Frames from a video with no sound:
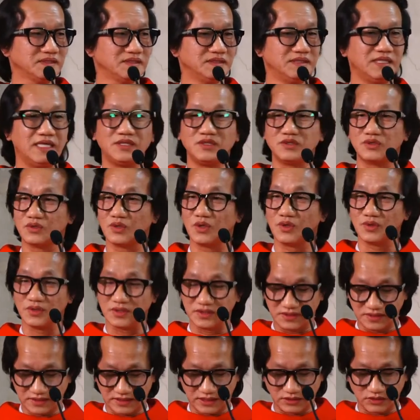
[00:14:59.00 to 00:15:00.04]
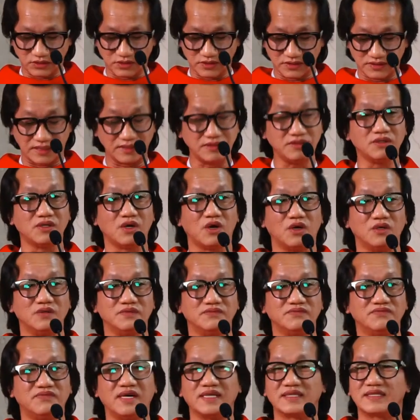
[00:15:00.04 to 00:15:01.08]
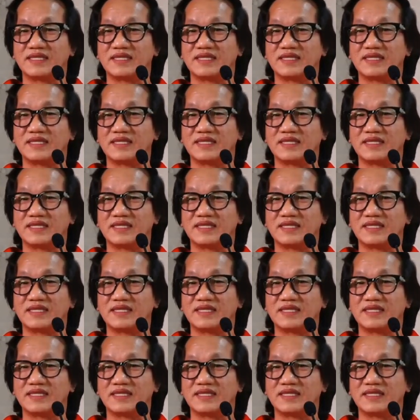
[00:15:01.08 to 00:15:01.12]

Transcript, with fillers: nên tôi sẽ cho đánh đòn và